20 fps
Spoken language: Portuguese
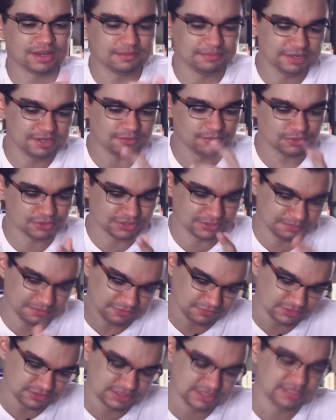acabei não mostrando
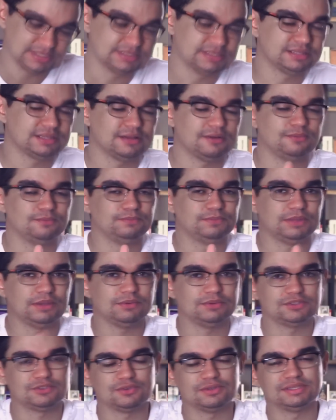para vocês, então
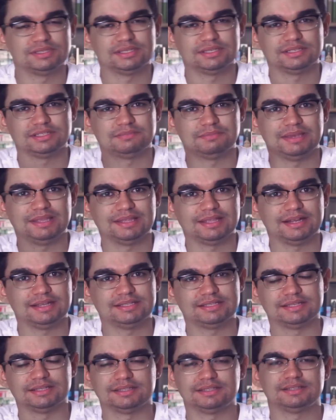tem umas coisinhas bem
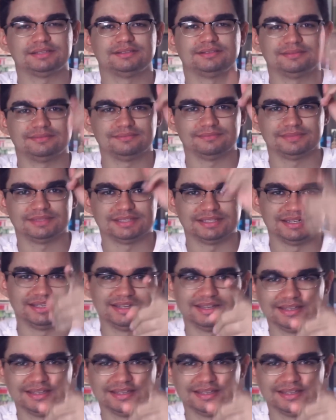interessantes. Se liga